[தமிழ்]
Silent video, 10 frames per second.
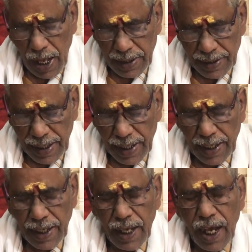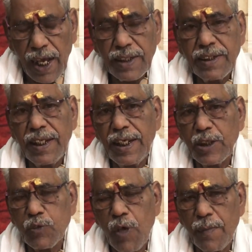அந்த ஆஞ்சநேய
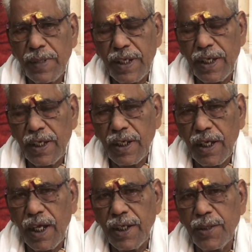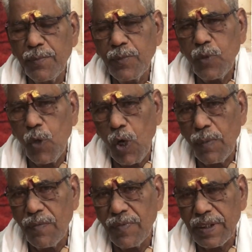சுவாமிக்கு கடும்
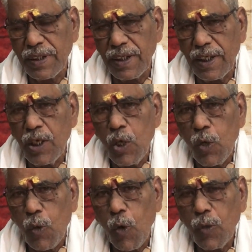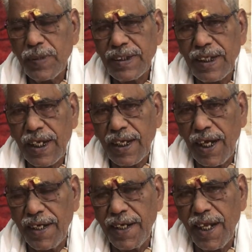கோபம் வந்து கோபத்தில்
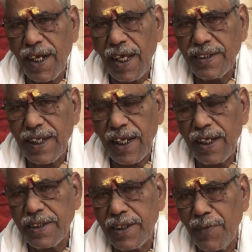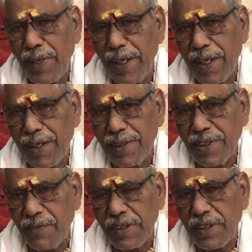கண்ணெல்லாம் செக்கச்செவேர்னு
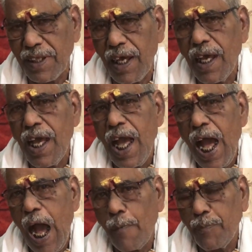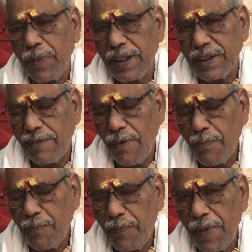செவந்து தான் அப்படி
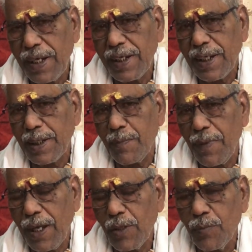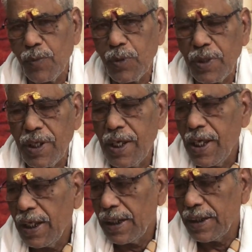செவப்பாக இருக்கிறத பார்க்கும்போது
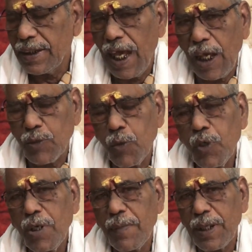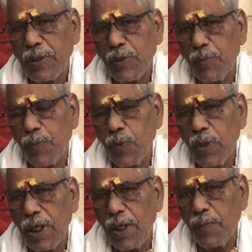இந்த அசோக மரத்து
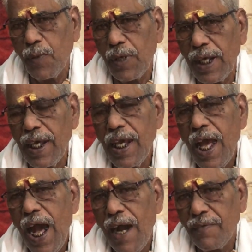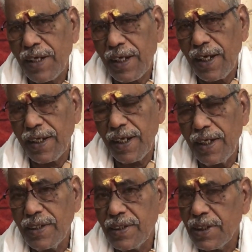பூக்கள் போல அவர்
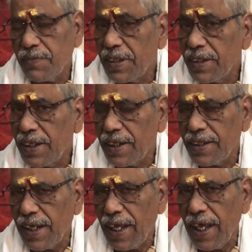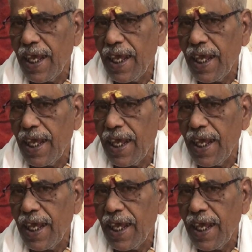கண்கள் சிவந்திருந்தன